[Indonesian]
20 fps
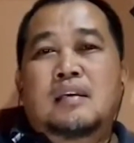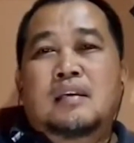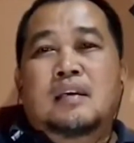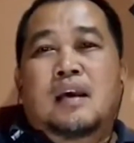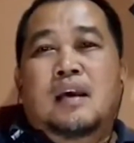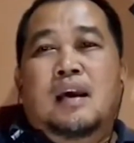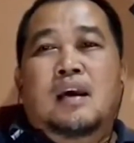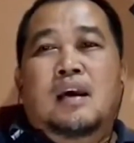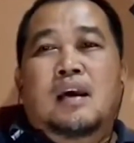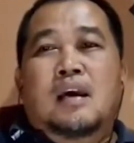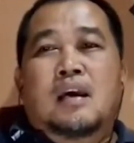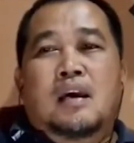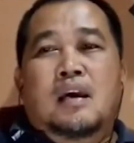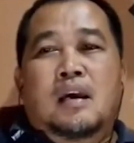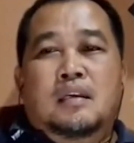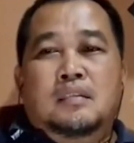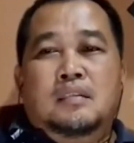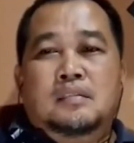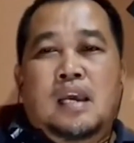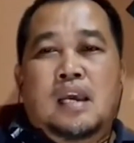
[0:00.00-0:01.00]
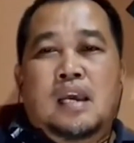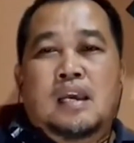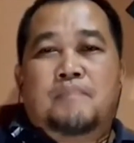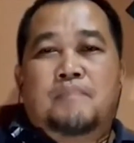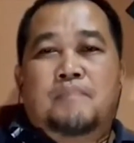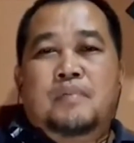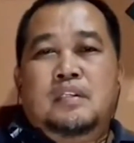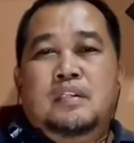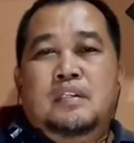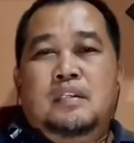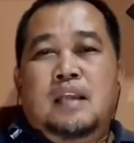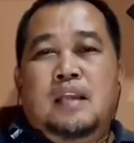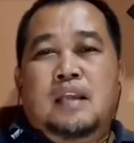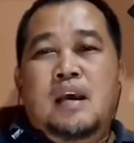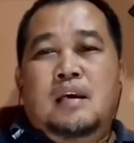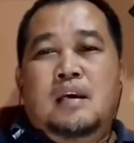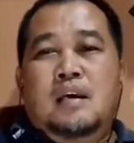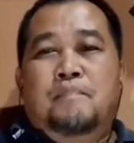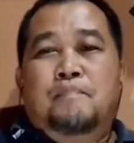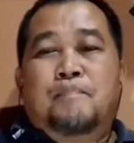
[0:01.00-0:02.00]
Eh, saya
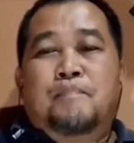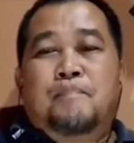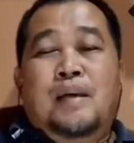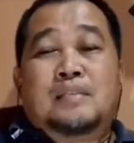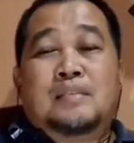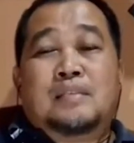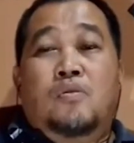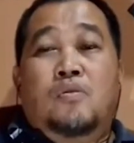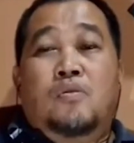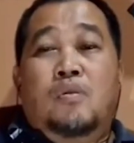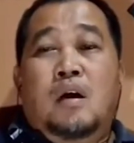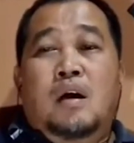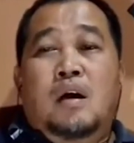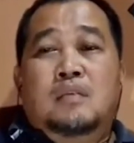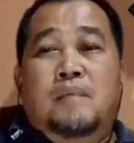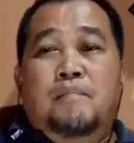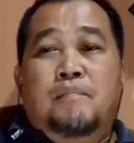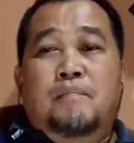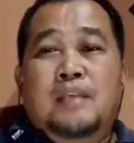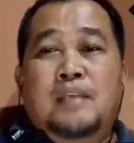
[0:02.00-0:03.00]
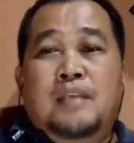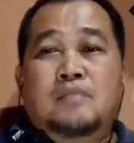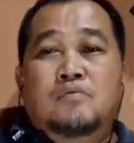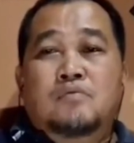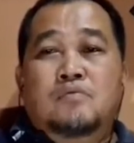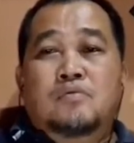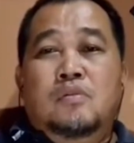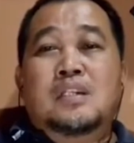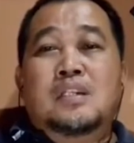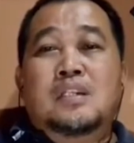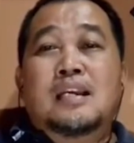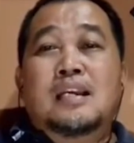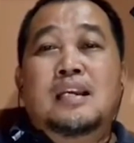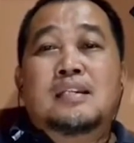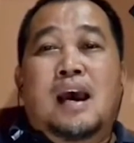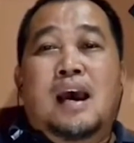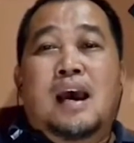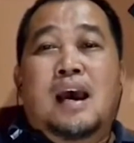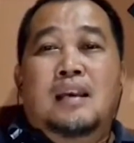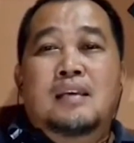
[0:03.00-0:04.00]
kira empat tempat untuk
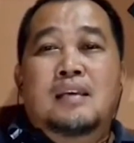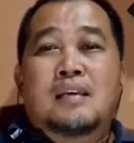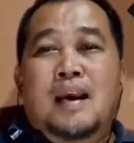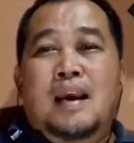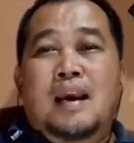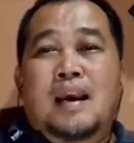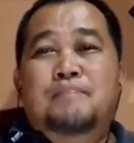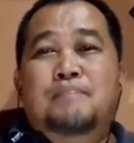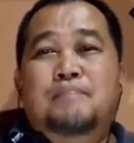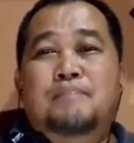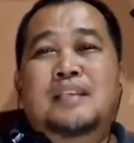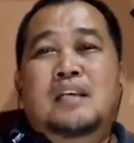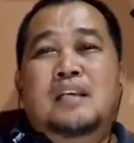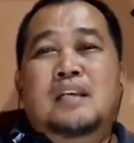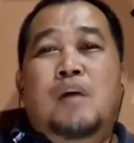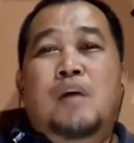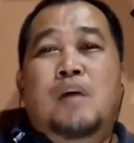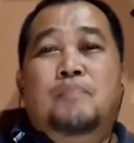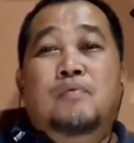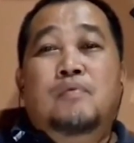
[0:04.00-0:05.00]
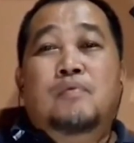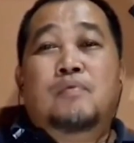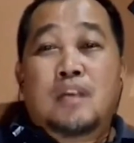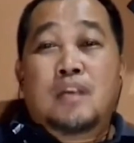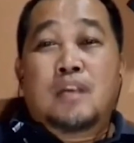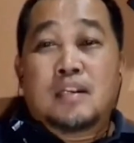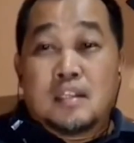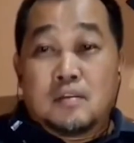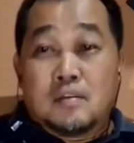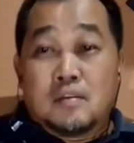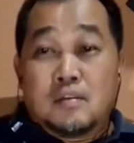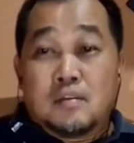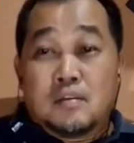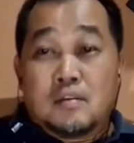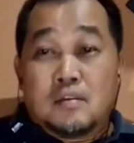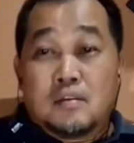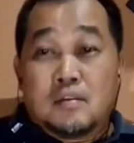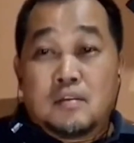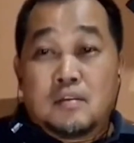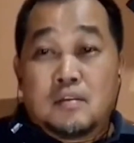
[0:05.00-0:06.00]
digeledah. Lima kali empat kan dua puluh kan gitu
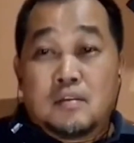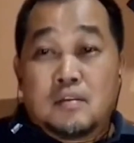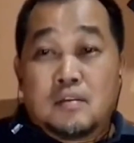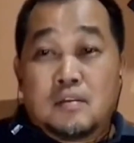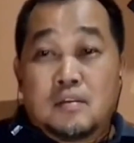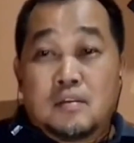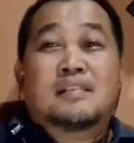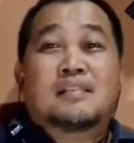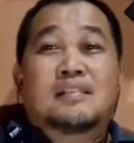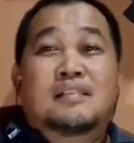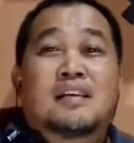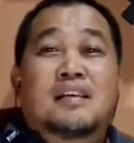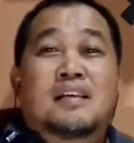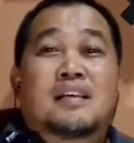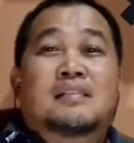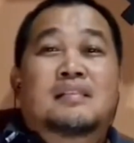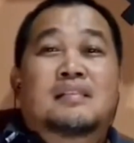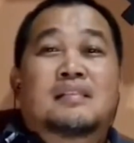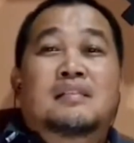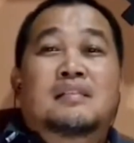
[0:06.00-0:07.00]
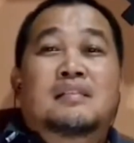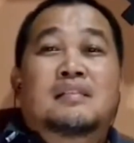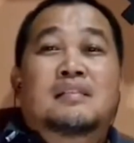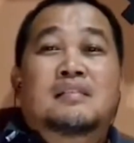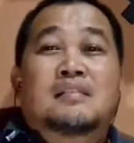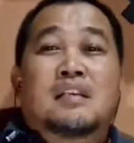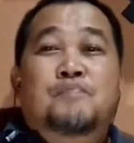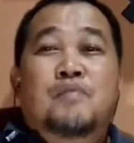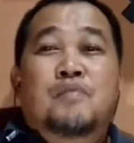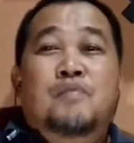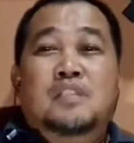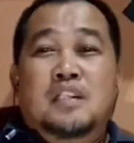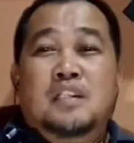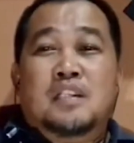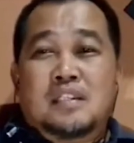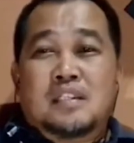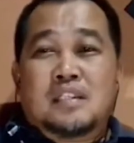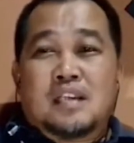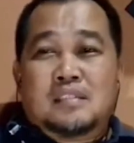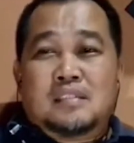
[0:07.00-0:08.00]
aja kan. Dan terbukti
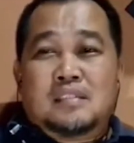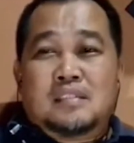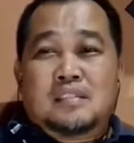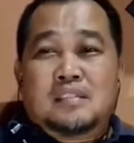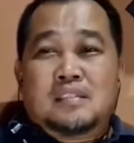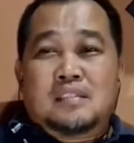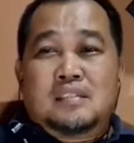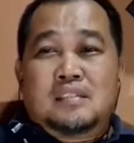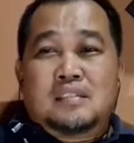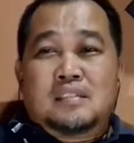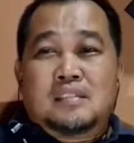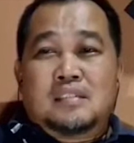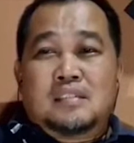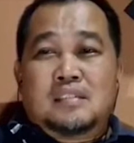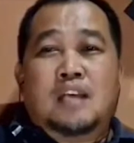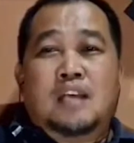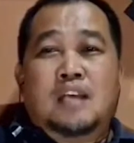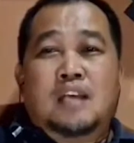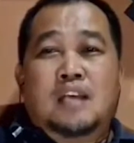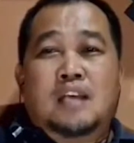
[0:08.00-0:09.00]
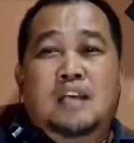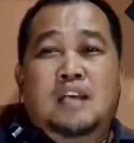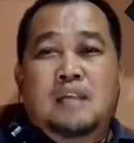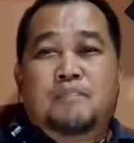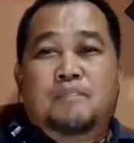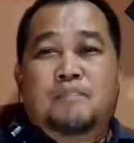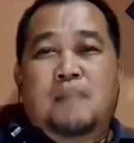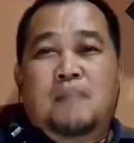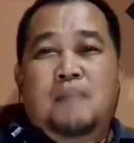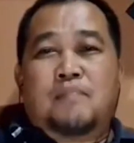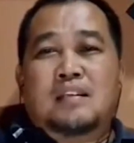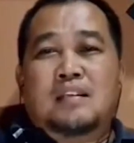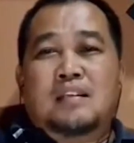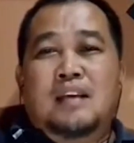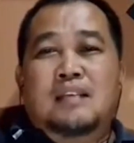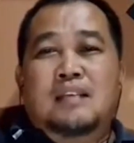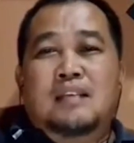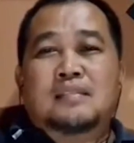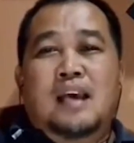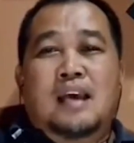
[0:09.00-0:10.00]
ketika saya publish gugatan pra
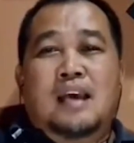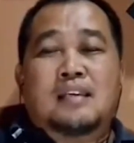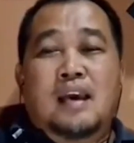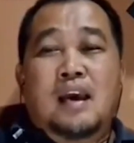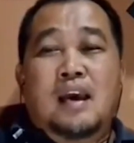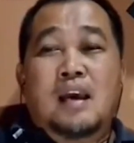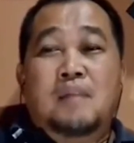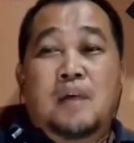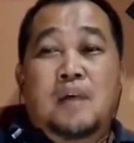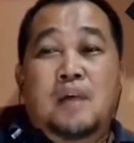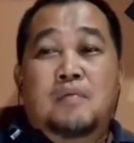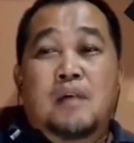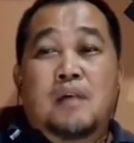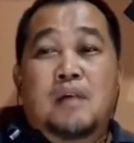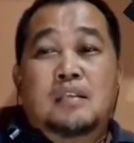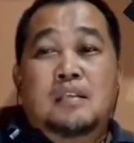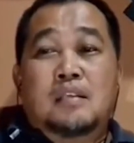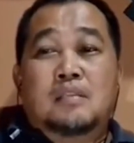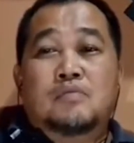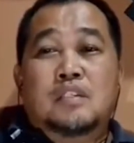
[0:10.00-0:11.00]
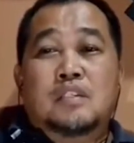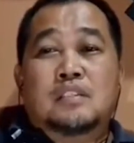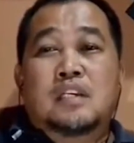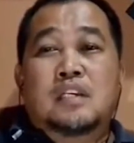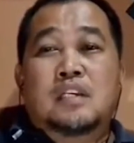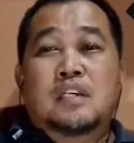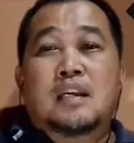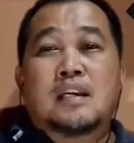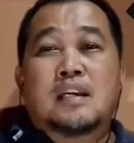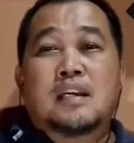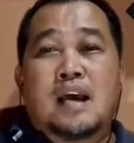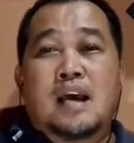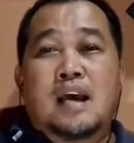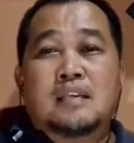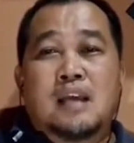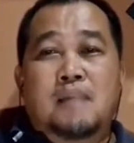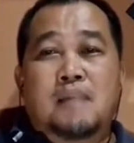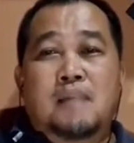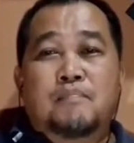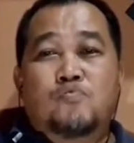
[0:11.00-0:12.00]
peradilan saya bahwa itu izin
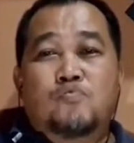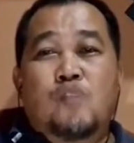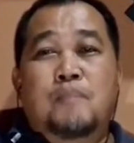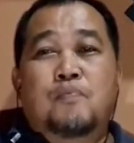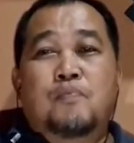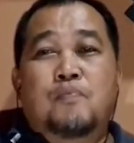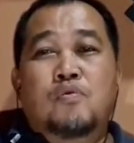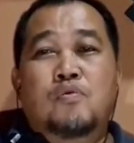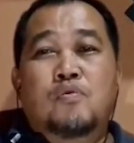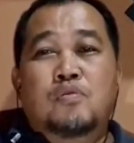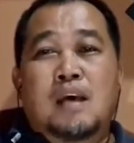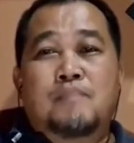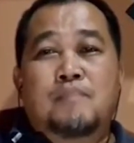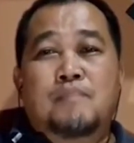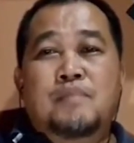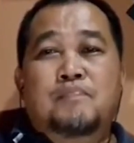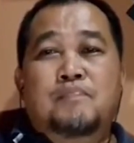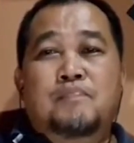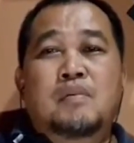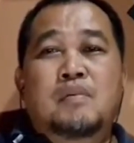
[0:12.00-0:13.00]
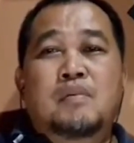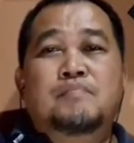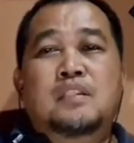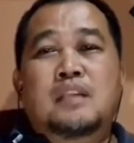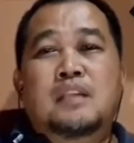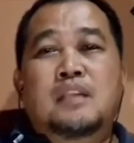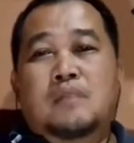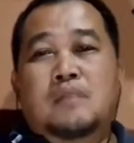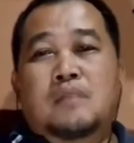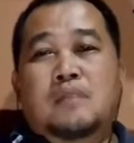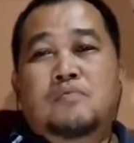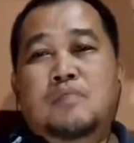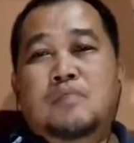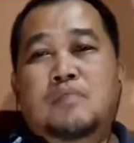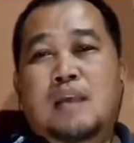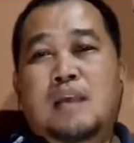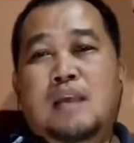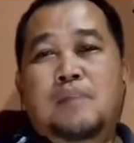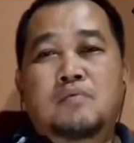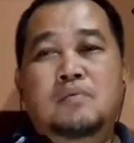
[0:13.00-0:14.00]
geledahnya puluh, tapi belum
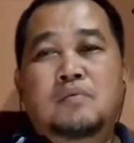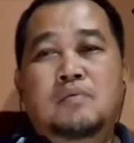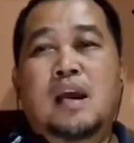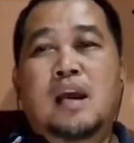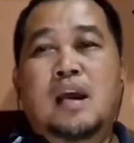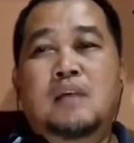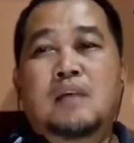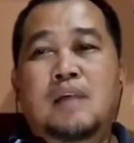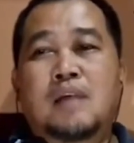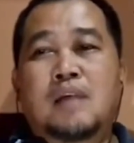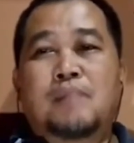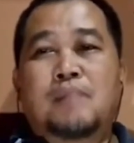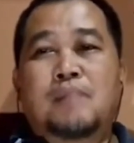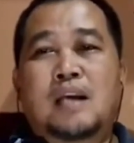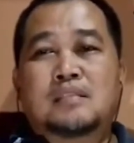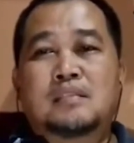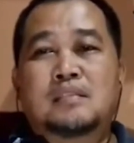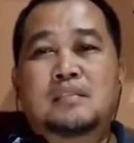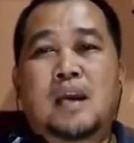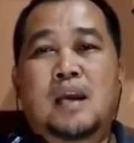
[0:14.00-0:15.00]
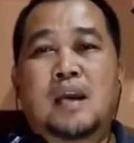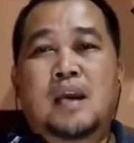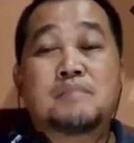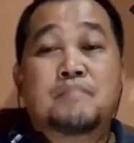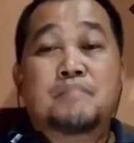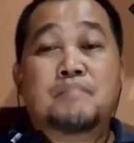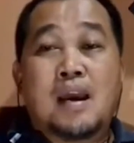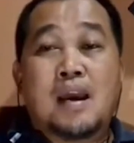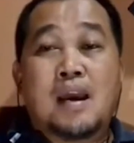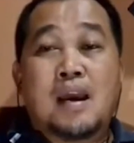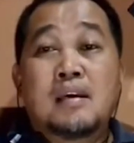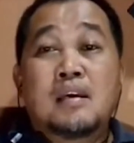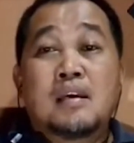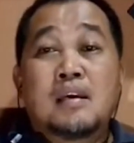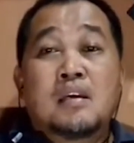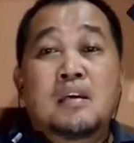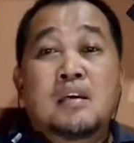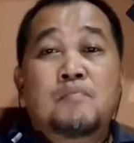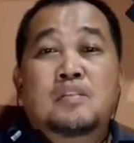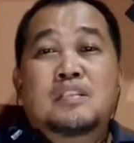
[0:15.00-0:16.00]
dilakukan, baru dilakukan maksimal 5,
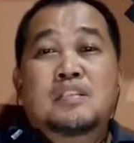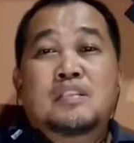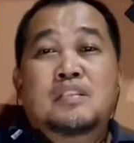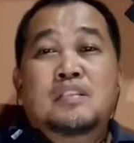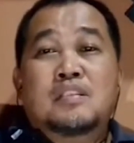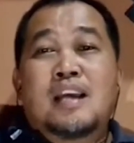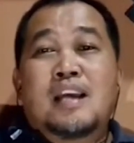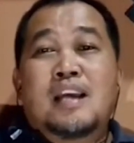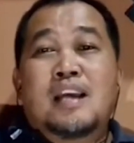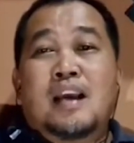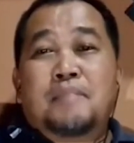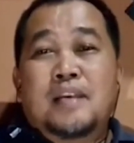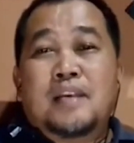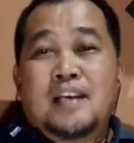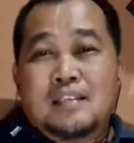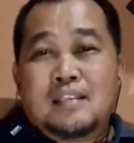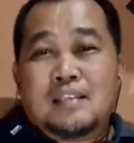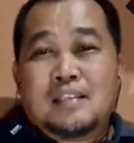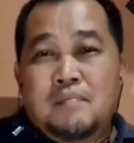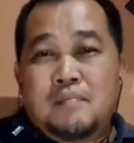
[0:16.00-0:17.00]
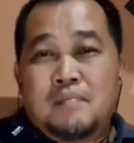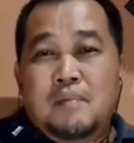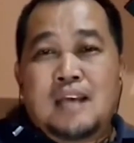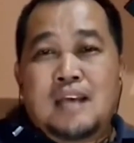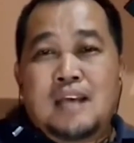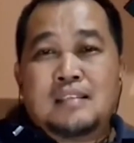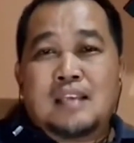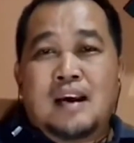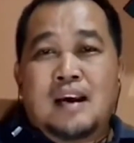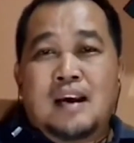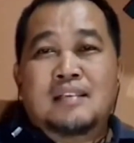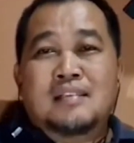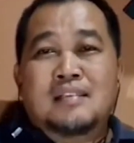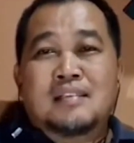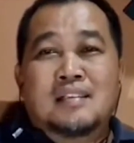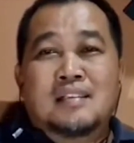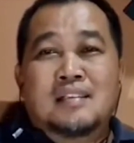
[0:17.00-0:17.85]
buktinya KPK tidak membantah kan.